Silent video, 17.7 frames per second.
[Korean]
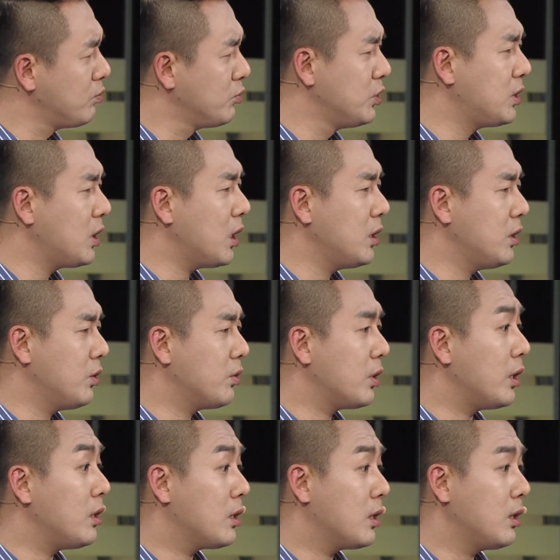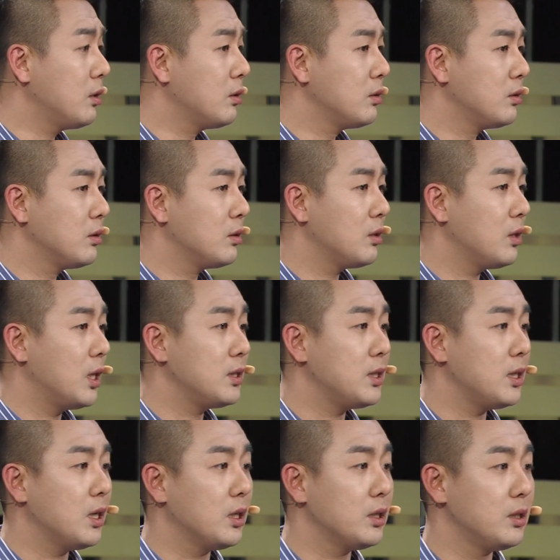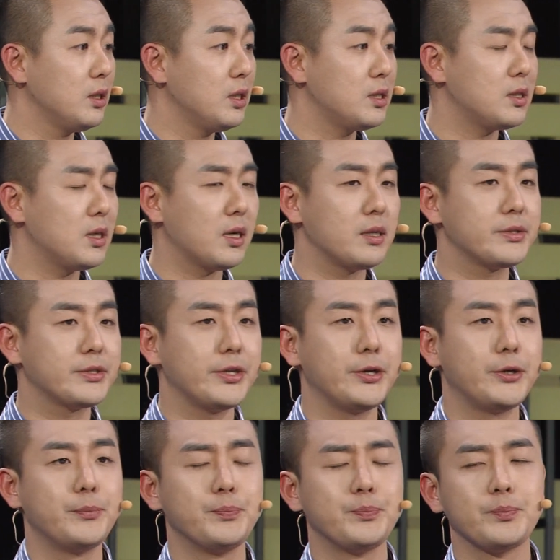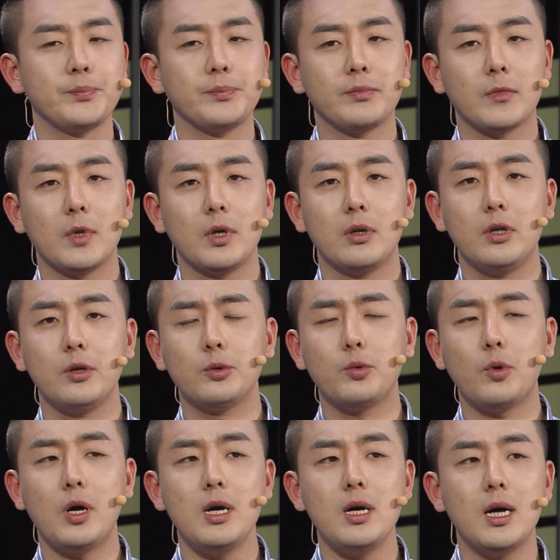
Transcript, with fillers: 문제가 있는 건 아닐까? 라는 생각이 들기 시작했어요. 그리고 또 한